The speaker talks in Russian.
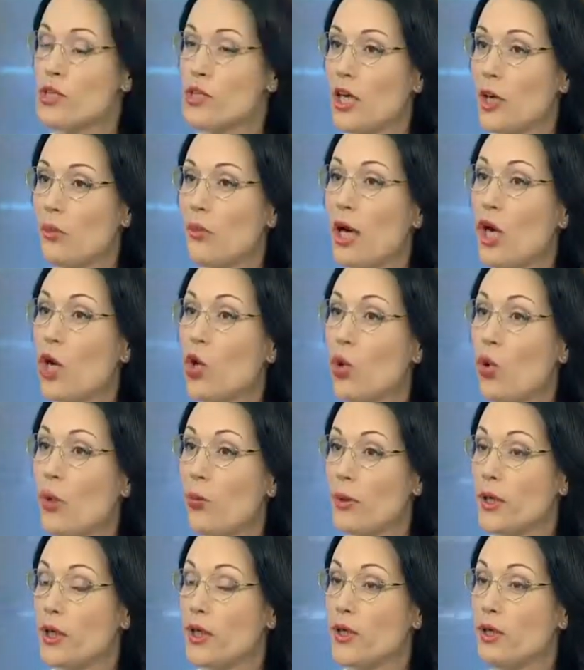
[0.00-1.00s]
знаем о
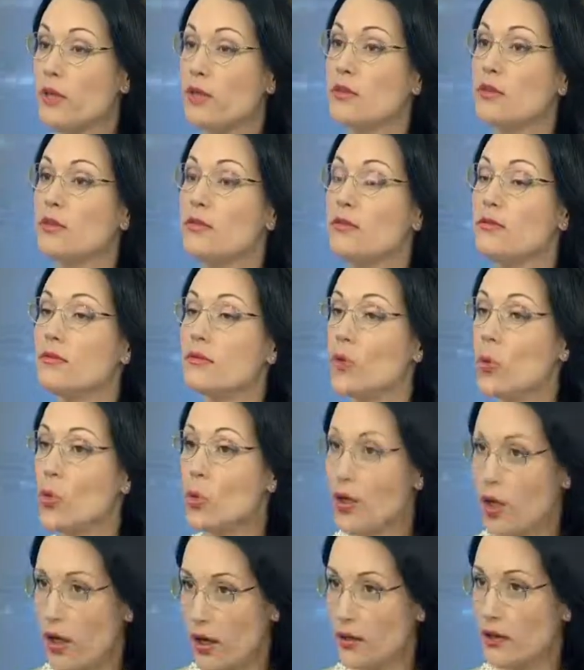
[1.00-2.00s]
громких
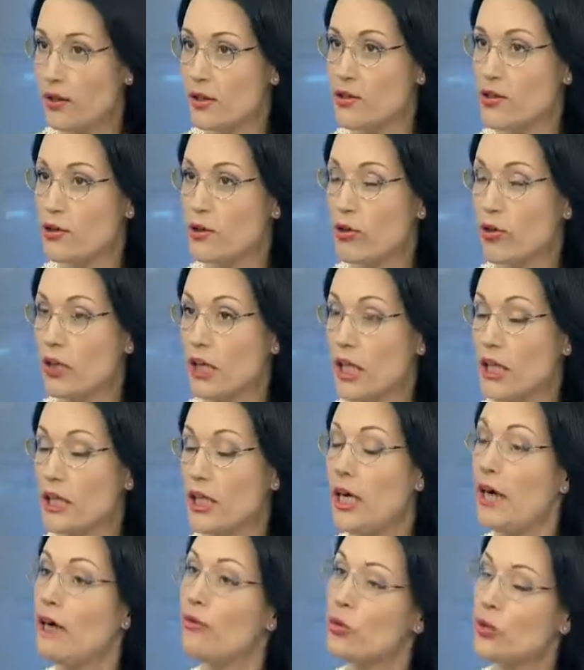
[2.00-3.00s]
ударных стройках,
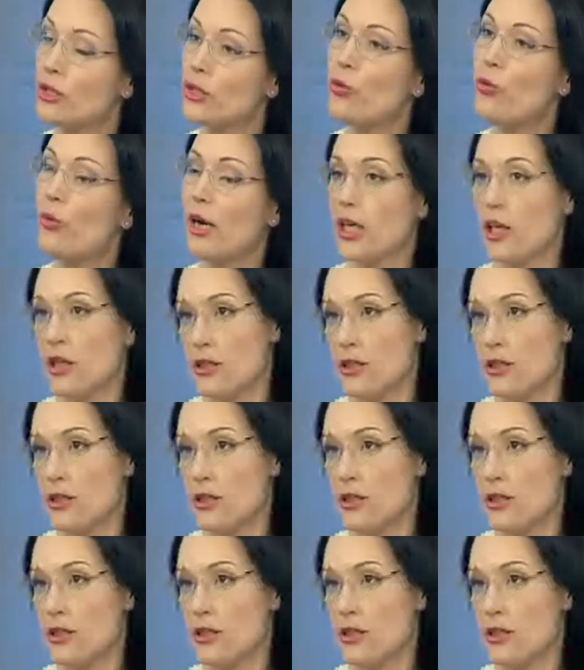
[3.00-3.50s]
да? А вот на Кубани,